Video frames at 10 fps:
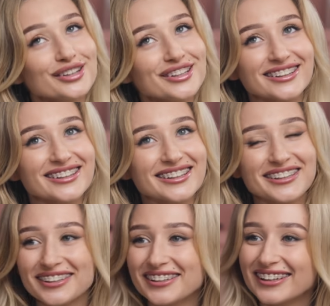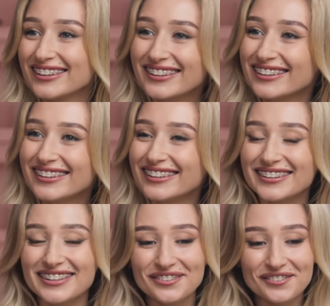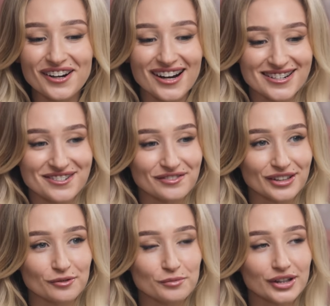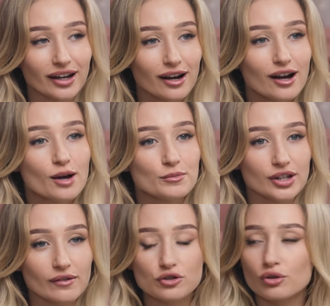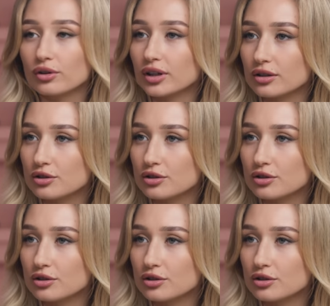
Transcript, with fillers: Нет, нет, нет, не ухаживали. У меня, меня в школе